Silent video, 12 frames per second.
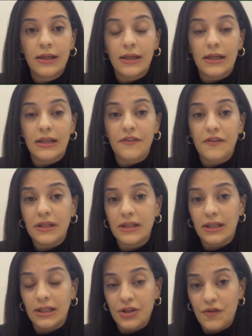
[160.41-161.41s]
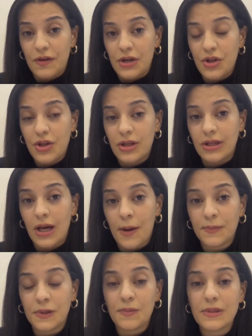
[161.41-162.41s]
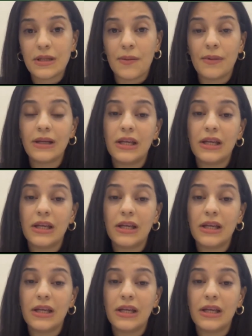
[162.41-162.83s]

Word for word: e, fikir alışverişi yaptığımız zaman